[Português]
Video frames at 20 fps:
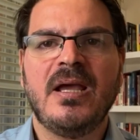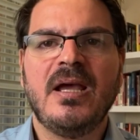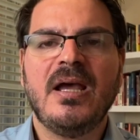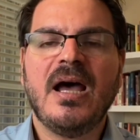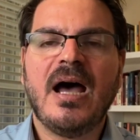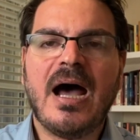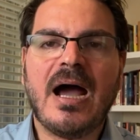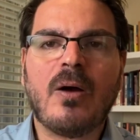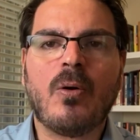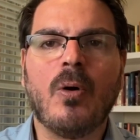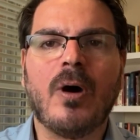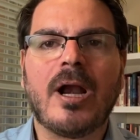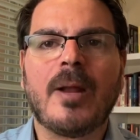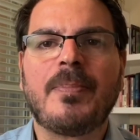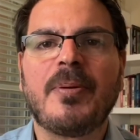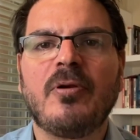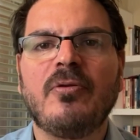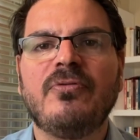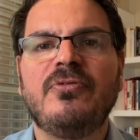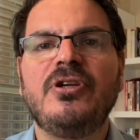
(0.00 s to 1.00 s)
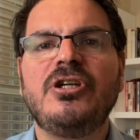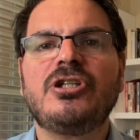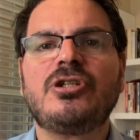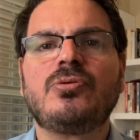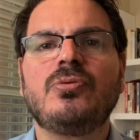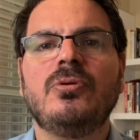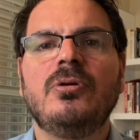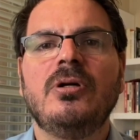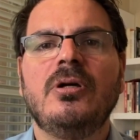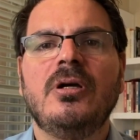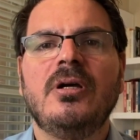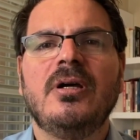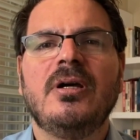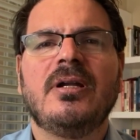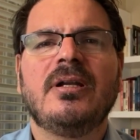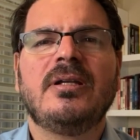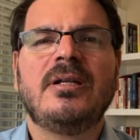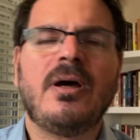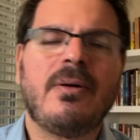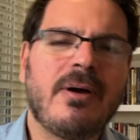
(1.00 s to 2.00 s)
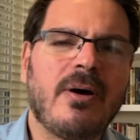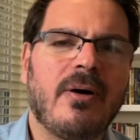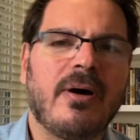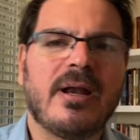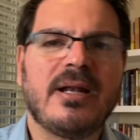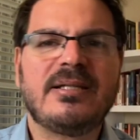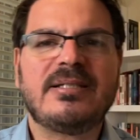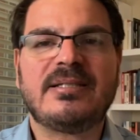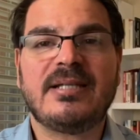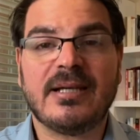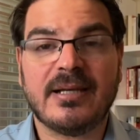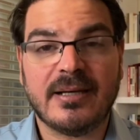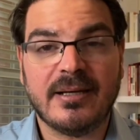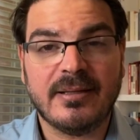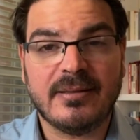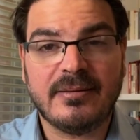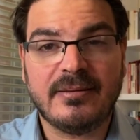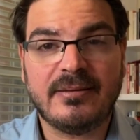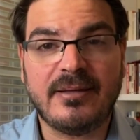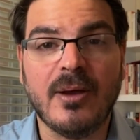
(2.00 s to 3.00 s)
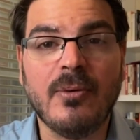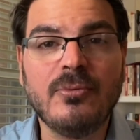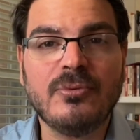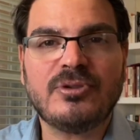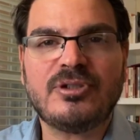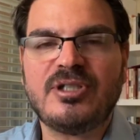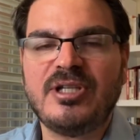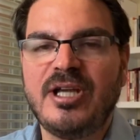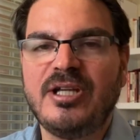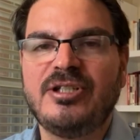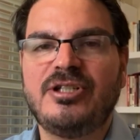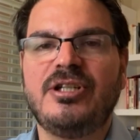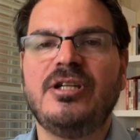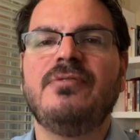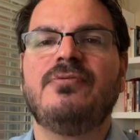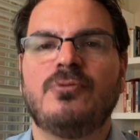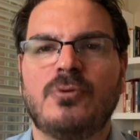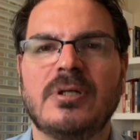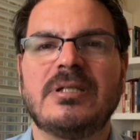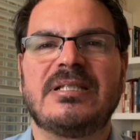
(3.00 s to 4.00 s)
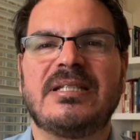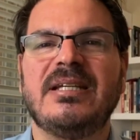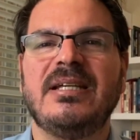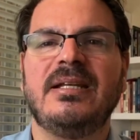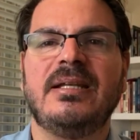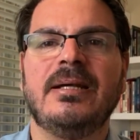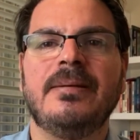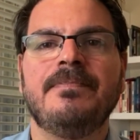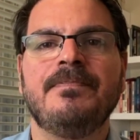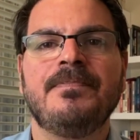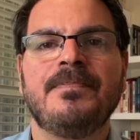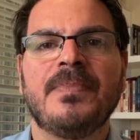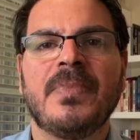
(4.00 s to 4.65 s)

Agora, pelo visto, não é hora de ser tão científico assim, né?